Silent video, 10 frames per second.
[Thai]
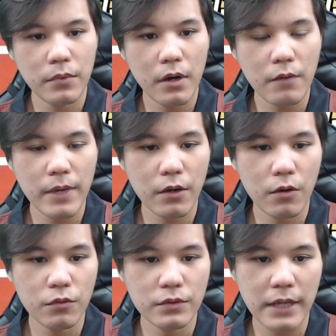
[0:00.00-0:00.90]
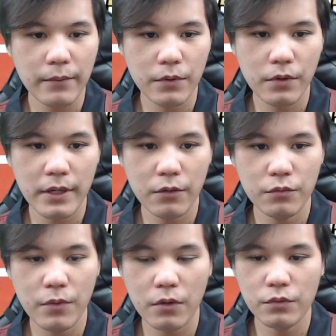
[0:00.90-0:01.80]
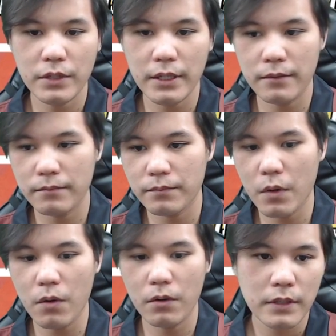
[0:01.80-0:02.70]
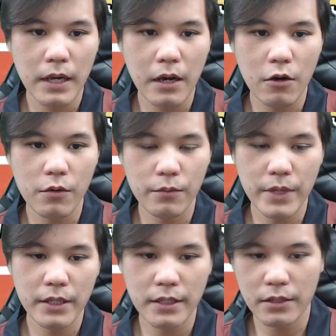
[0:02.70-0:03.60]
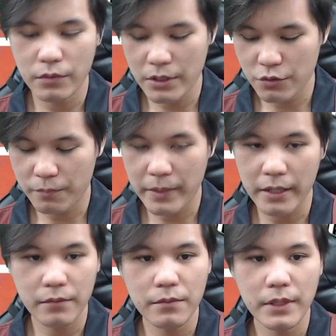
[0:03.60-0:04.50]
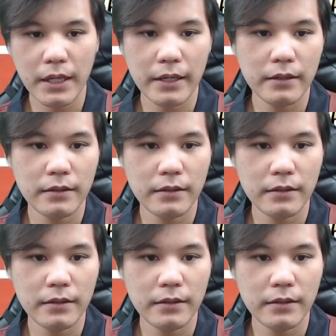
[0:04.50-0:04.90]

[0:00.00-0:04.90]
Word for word: เพราะเอามางองู3อย่างรวดเร็วคุณบอกคุณกินโป๊ะถ้าเขาเบี้ยกินตรงนี้จบไปไม่มีอะไร